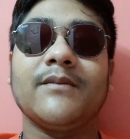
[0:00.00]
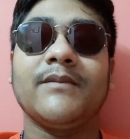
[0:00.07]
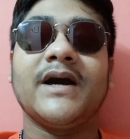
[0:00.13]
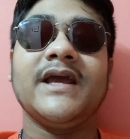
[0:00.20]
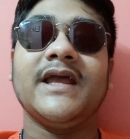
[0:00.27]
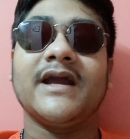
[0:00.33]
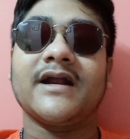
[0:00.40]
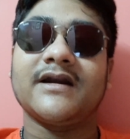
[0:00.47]

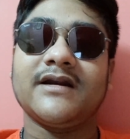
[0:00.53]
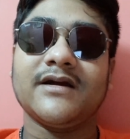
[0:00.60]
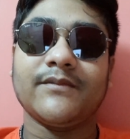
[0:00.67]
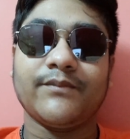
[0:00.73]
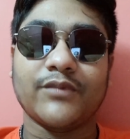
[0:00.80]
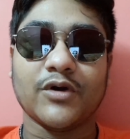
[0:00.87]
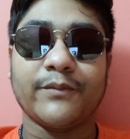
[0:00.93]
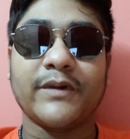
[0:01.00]
ভাই একটা
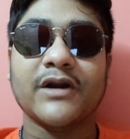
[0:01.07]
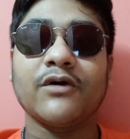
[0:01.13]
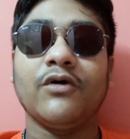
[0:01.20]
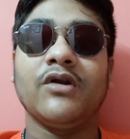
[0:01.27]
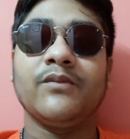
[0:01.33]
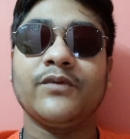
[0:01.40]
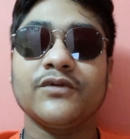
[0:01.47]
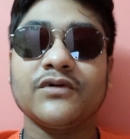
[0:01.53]
প্রপার
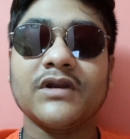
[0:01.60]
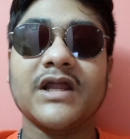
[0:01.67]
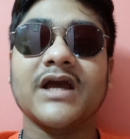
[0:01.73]
গল্প তো